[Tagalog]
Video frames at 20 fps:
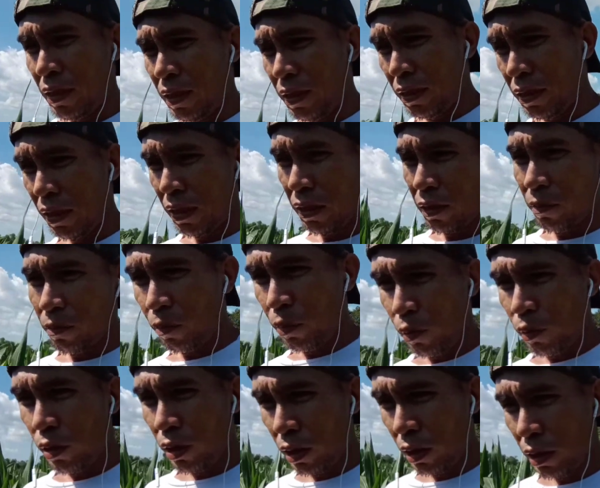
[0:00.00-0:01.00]
Isa rin
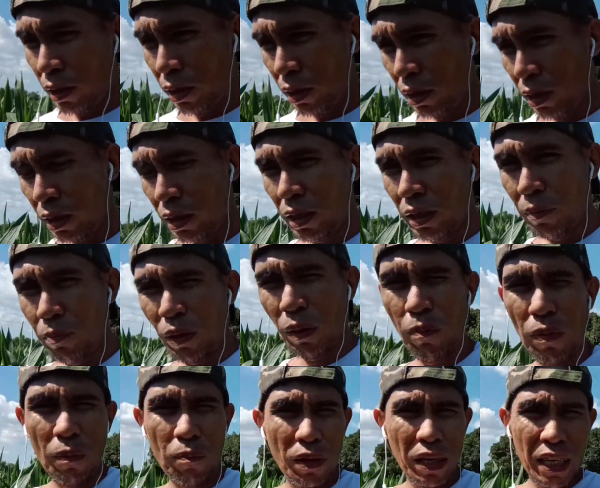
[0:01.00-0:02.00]
pong uh,
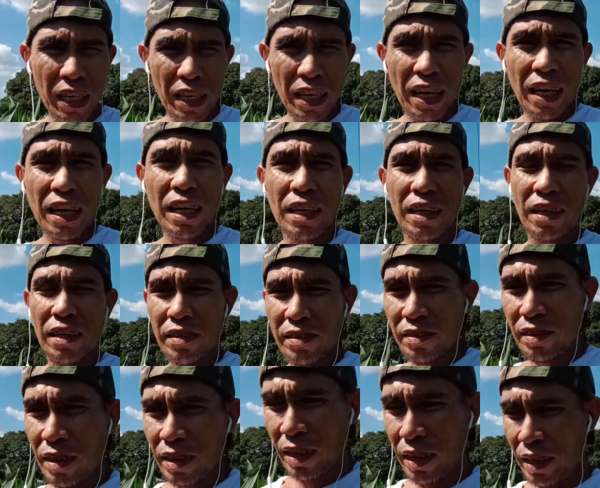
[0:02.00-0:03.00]
pagpapakilala
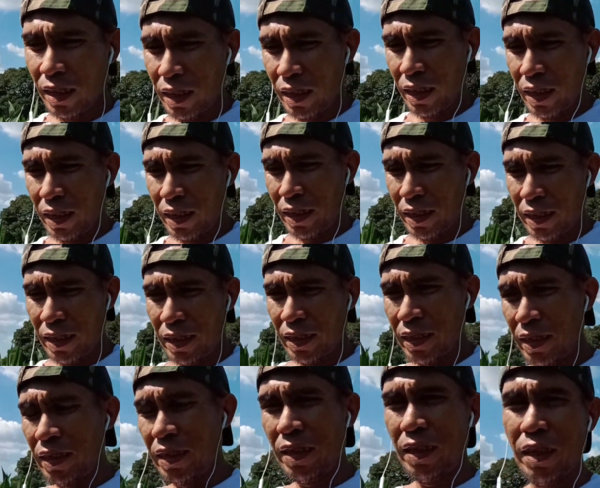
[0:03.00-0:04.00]
sa
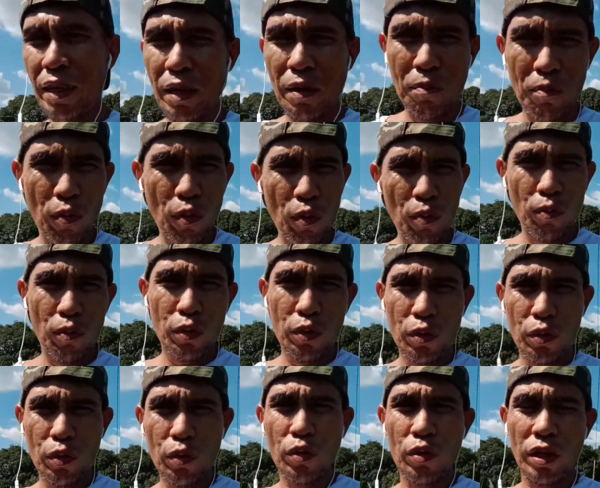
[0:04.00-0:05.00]
buong
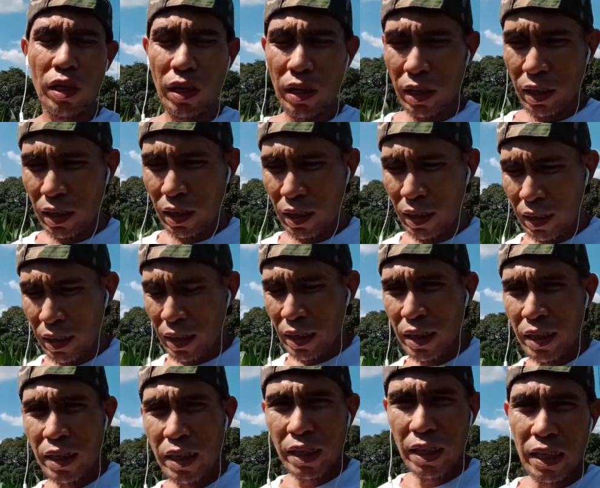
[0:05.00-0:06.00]
mundo na
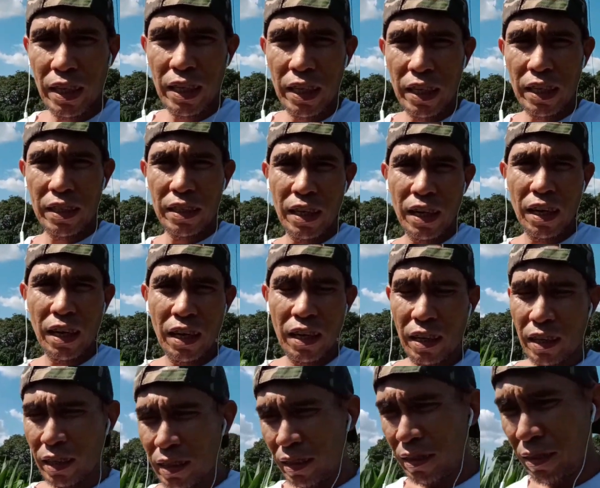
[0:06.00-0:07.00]

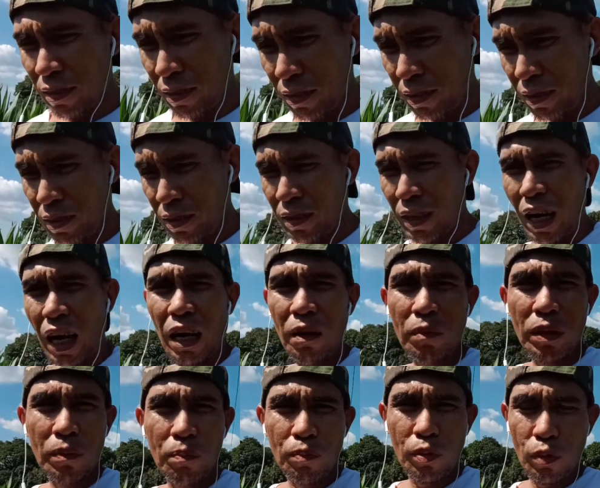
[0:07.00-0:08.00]
isa ang
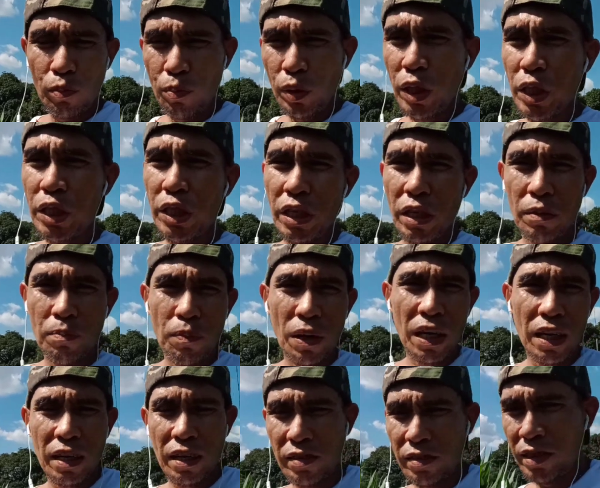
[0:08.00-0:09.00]
aming probinsyang
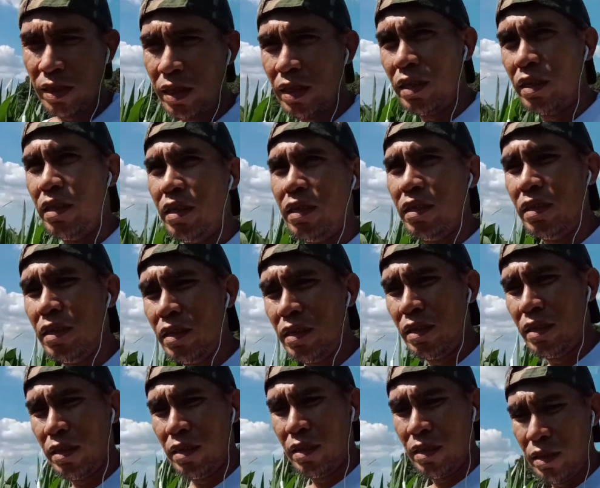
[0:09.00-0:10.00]
Pangasinan ang
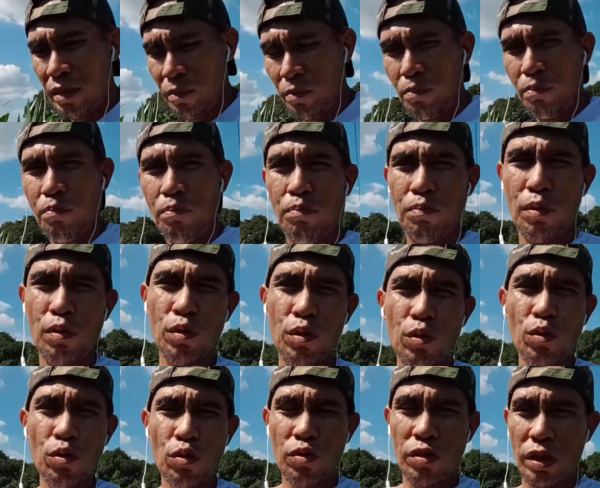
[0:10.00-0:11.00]

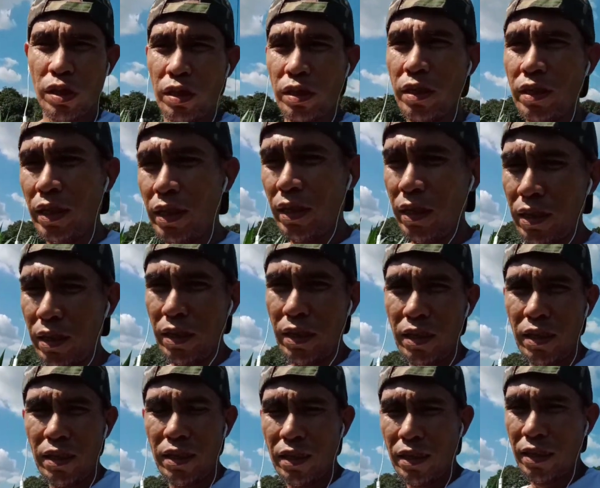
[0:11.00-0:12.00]
producer ng
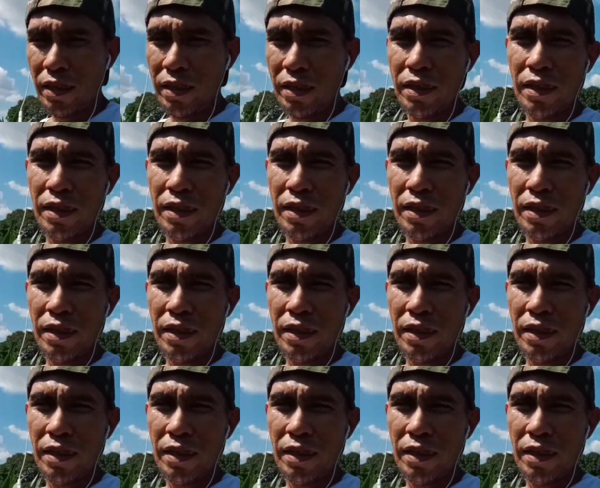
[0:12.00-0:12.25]
uh,